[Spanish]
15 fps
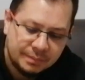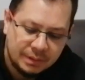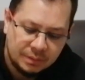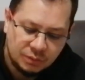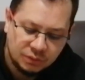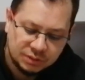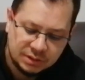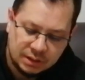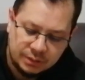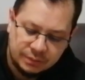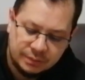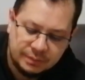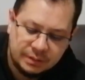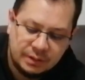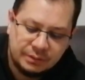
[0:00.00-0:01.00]
Vamos
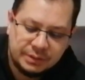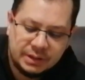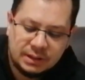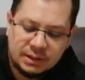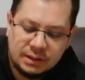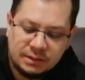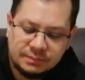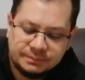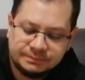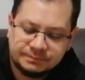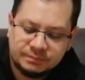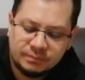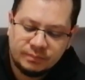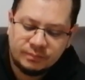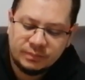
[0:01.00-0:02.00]
a abrirla.
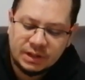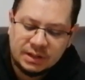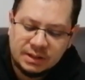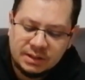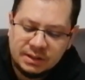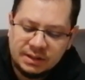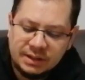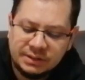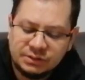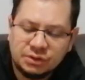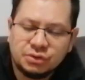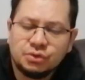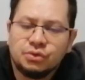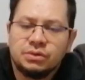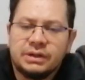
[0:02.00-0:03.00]

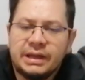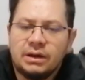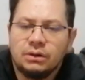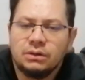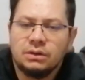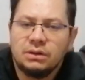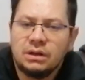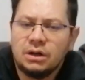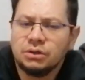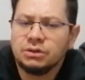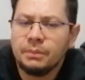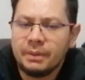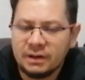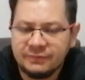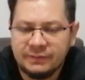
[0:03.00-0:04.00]
Este es un
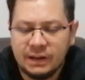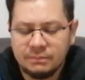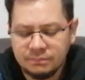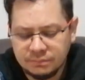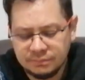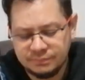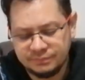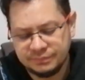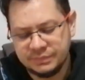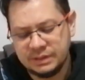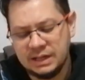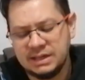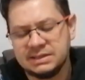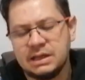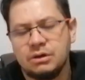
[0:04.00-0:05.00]
Eau de Parfum
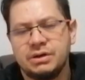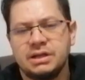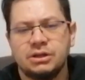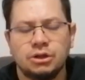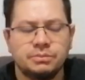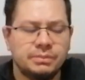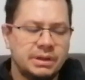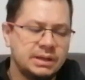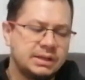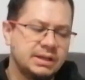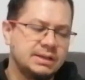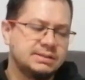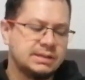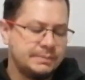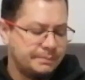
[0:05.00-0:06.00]
lanzado en el
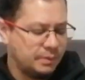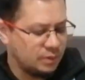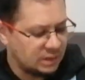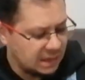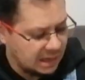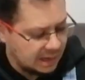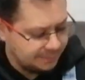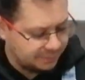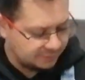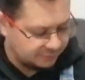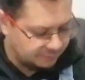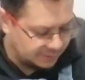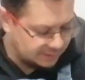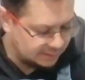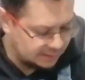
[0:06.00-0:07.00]
2015 por la
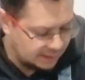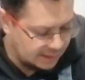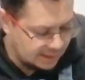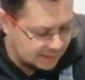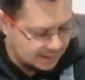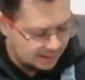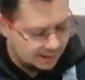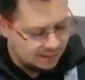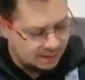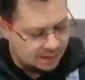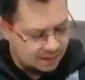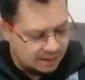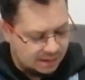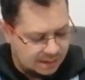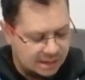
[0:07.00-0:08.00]
perfumista
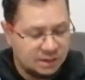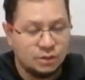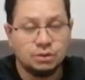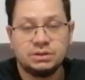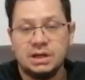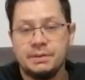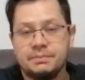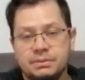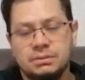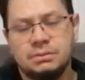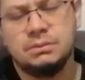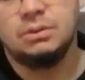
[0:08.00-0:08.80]
Anne